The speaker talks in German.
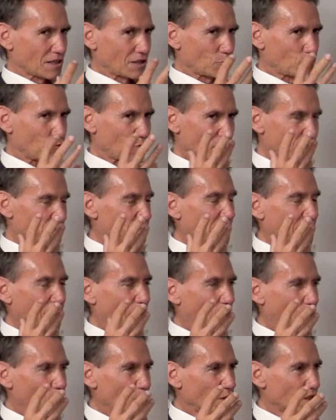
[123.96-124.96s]
tut es
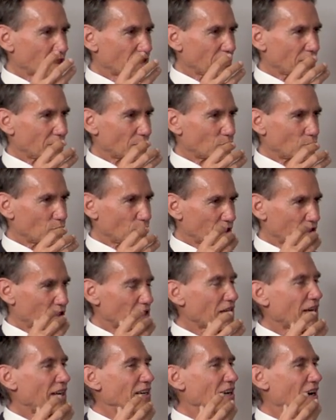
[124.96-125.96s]
meine Auge sehr gut,
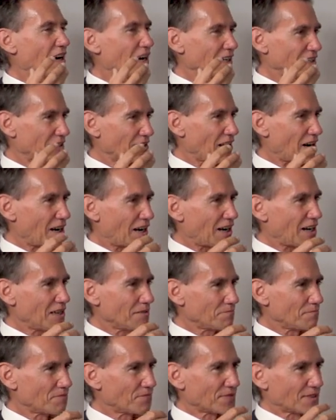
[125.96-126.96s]
das NADH,
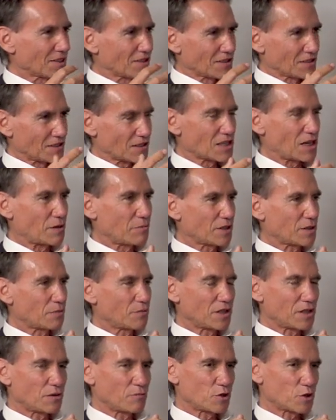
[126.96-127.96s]
das habe ich
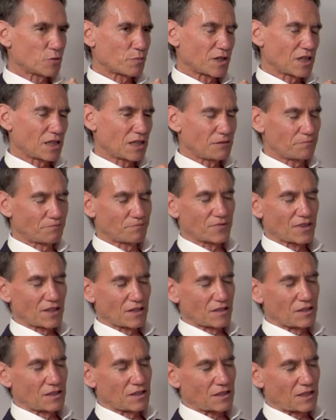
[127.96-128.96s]
mit im Spiel.
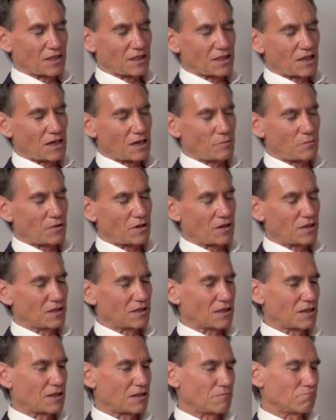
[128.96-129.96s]
Dann haben
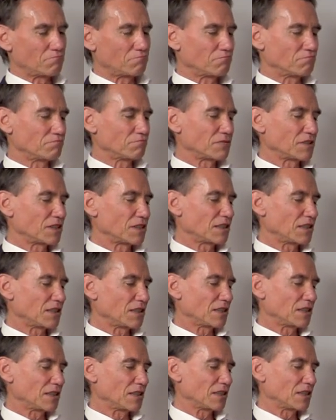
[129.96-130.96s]
wir ähm,
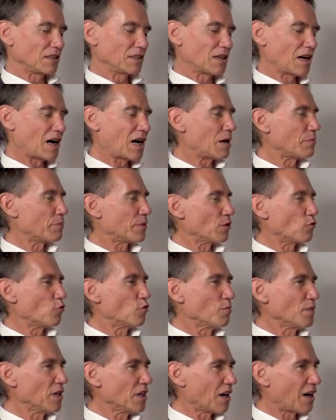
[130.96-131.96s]
die
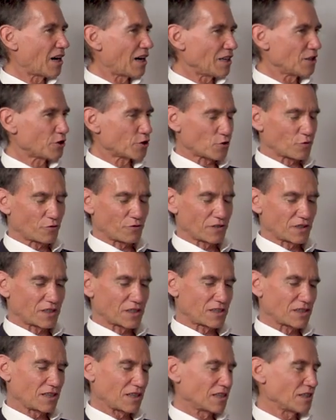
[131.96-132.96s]
HPU-Mineralstoffe,
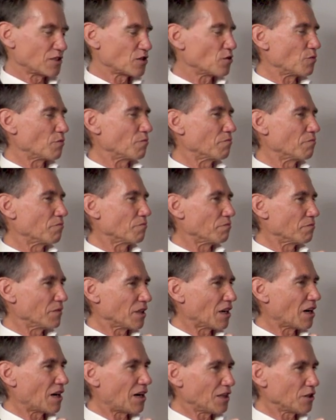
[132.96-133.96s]
das sind eigentlich so
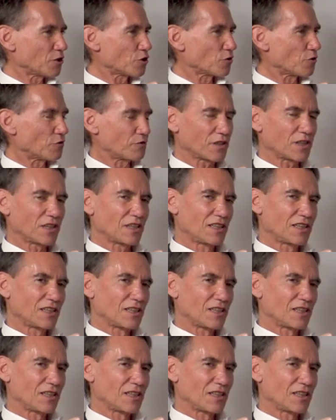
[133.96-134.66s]
Mineralstoffe.